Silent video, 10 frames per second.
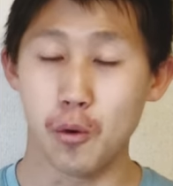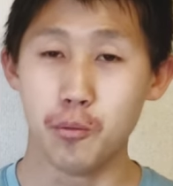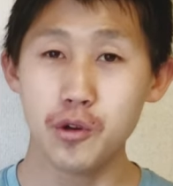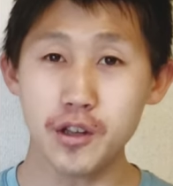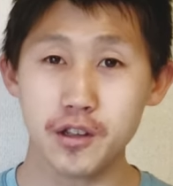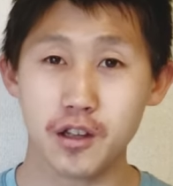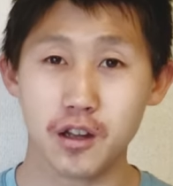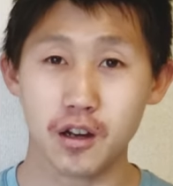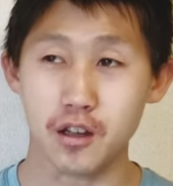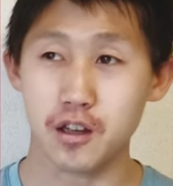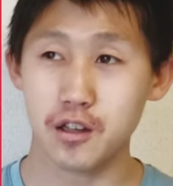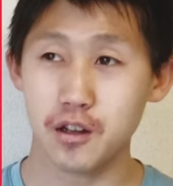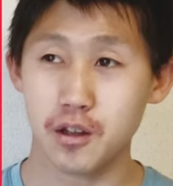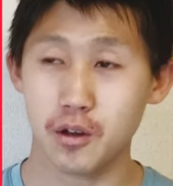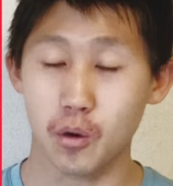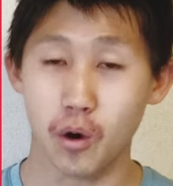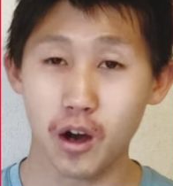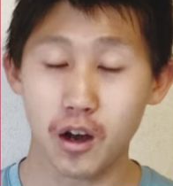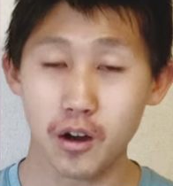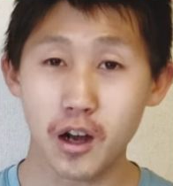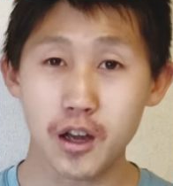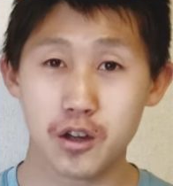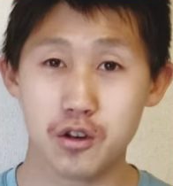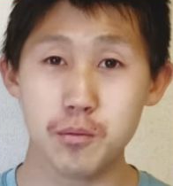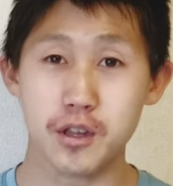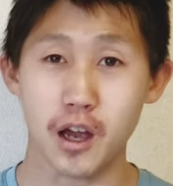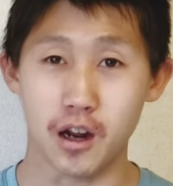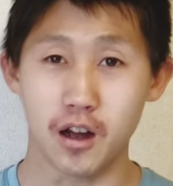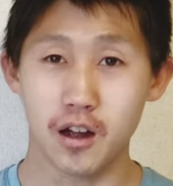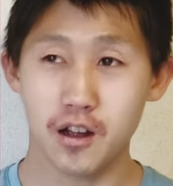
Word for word: 紫からいきなり赤、赤行くみたいな。